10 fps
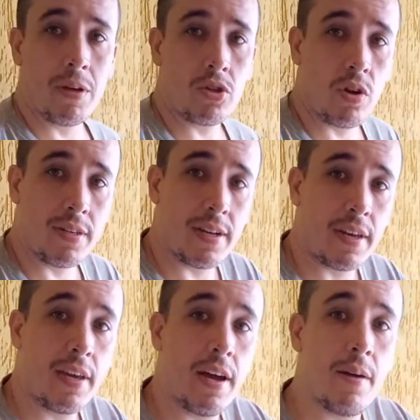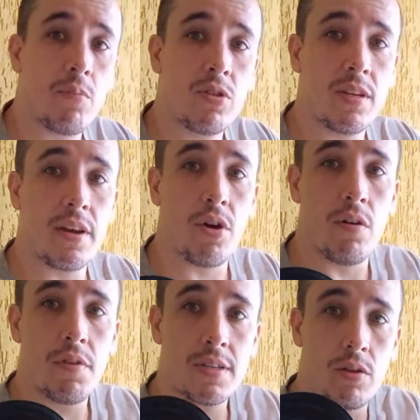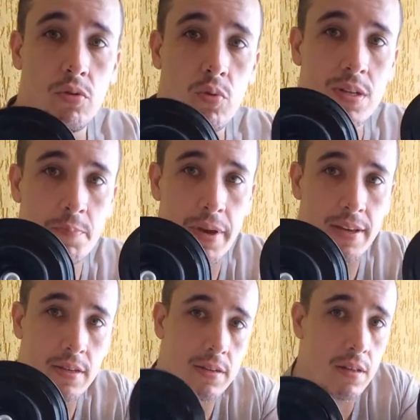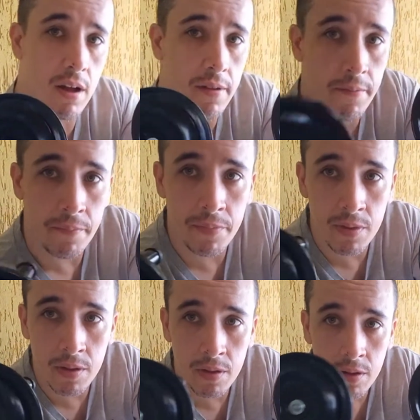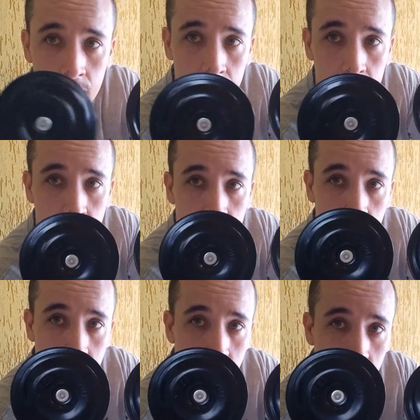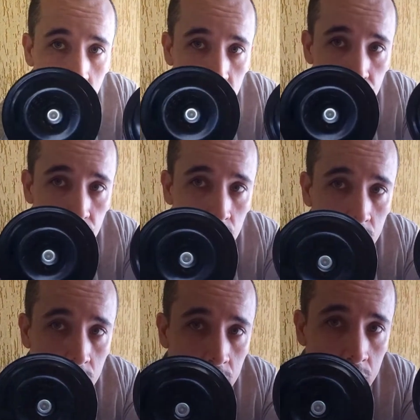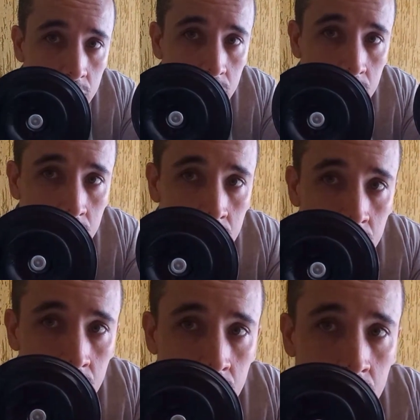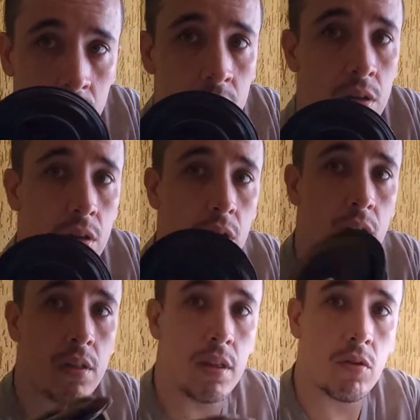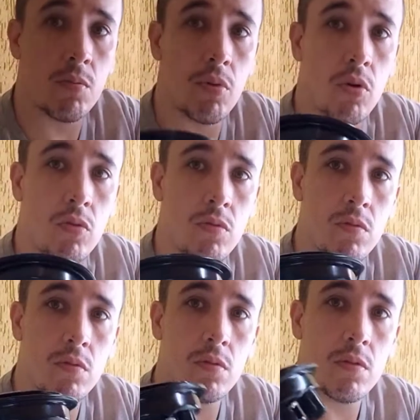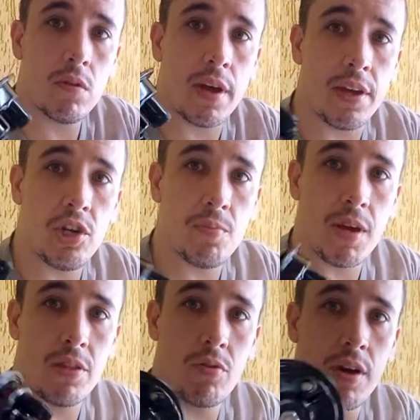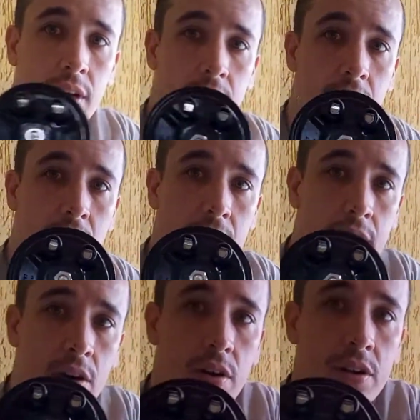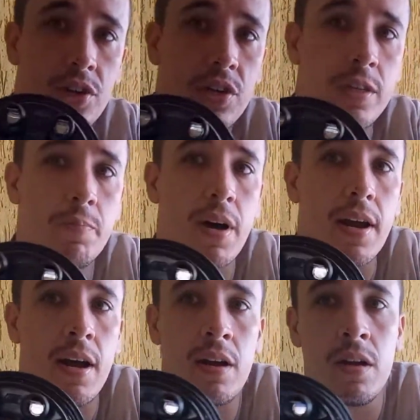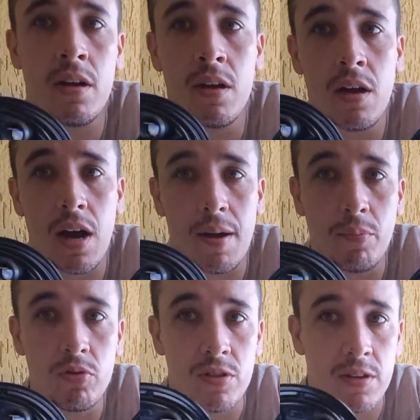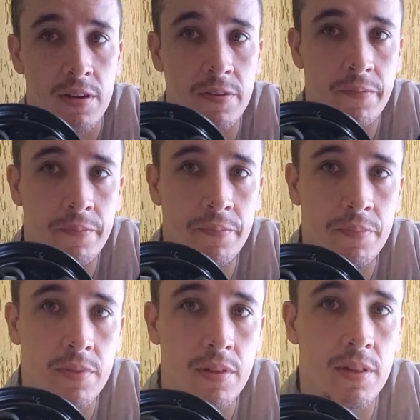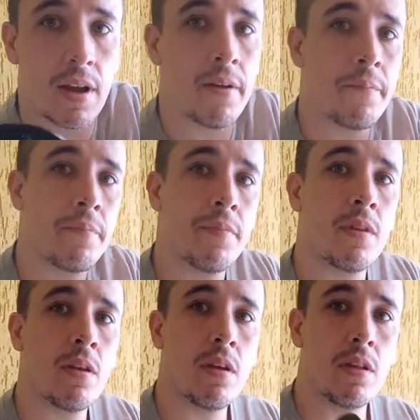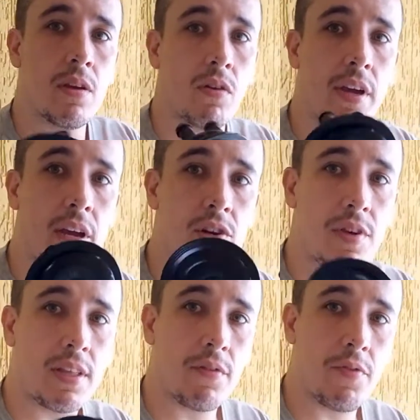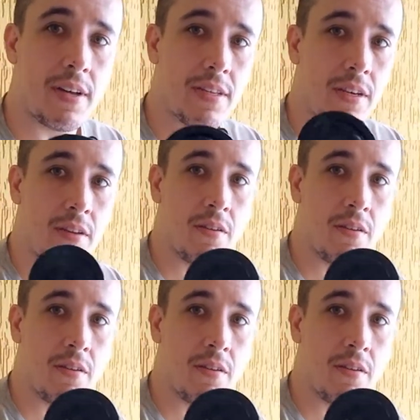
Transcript: pessoal, essa aqui é a buzina nova, são duas peças, tá? Para formar o conjunto e ter um bom rendimento aí na, na hora de disparar a buzina, tá? Então o que, a gente vai ter que fazer?